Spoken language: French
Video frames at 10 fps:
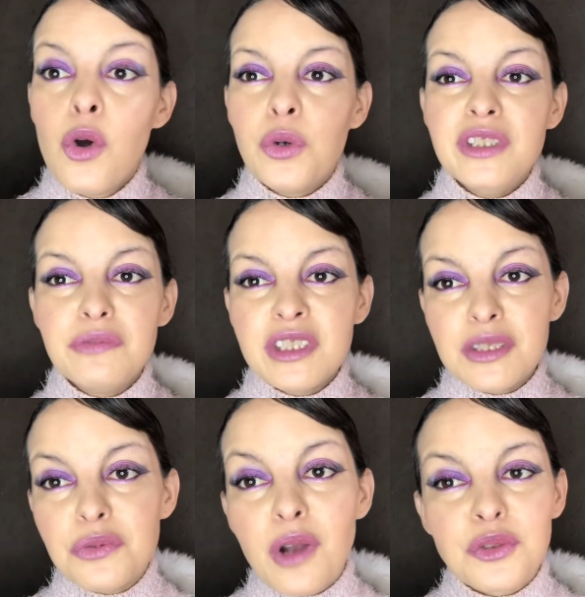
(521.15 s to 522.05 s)
Au niveau des
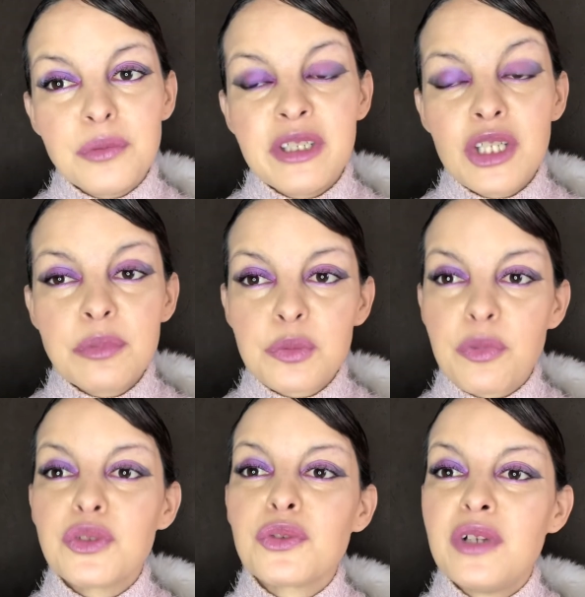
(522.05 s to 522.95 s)
couleurs du make-up, je
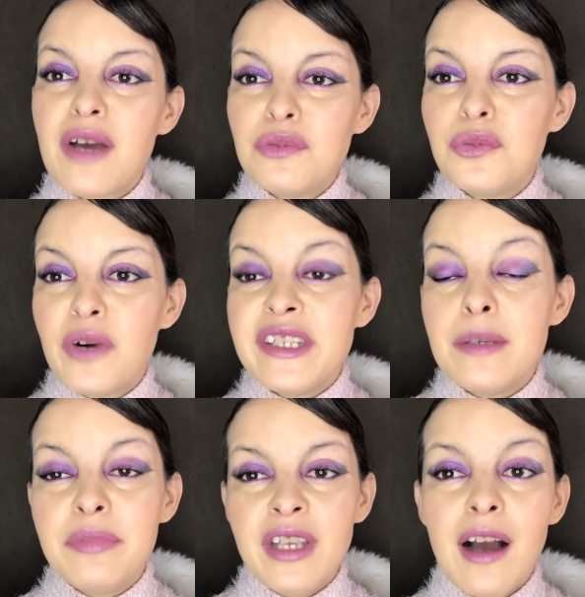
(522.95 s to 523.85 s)
pense que là vous le voyez
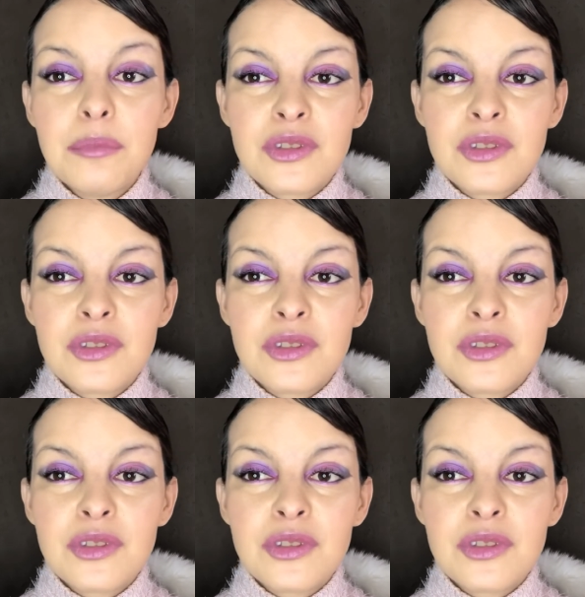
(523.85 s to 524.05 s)
bien